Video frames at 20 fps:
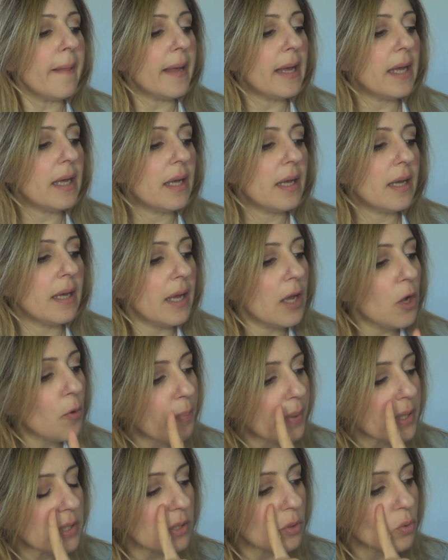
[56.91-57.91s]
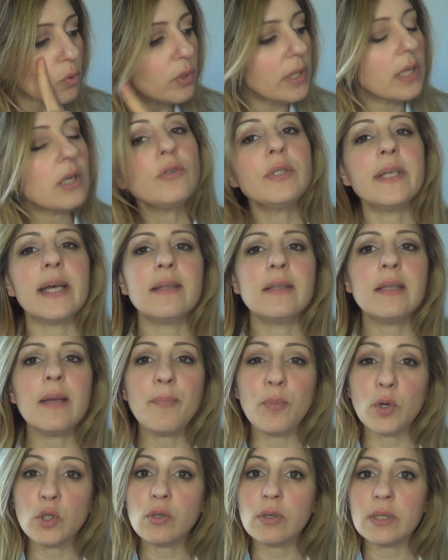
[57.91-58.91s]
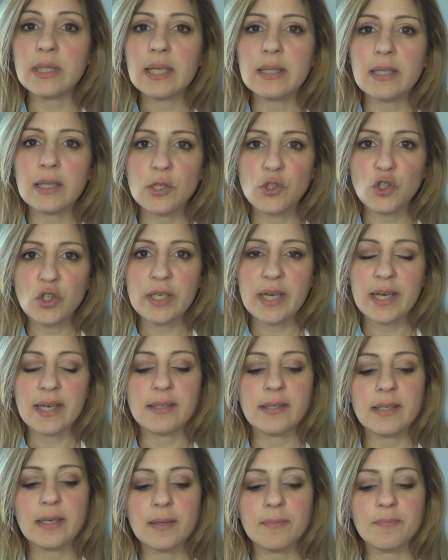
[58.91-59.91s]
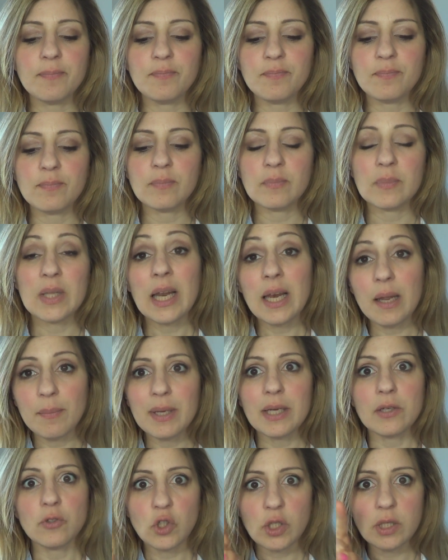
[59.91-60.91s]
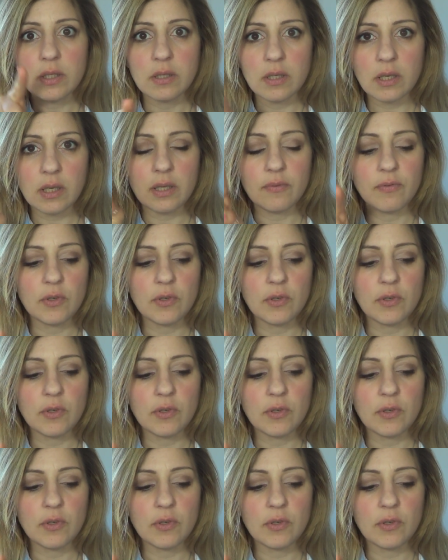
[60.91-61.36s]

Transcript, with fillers: eh, e ho preso alcune cosette e poi sono andata dai cinesi mh, mm, dalla mia cinesina di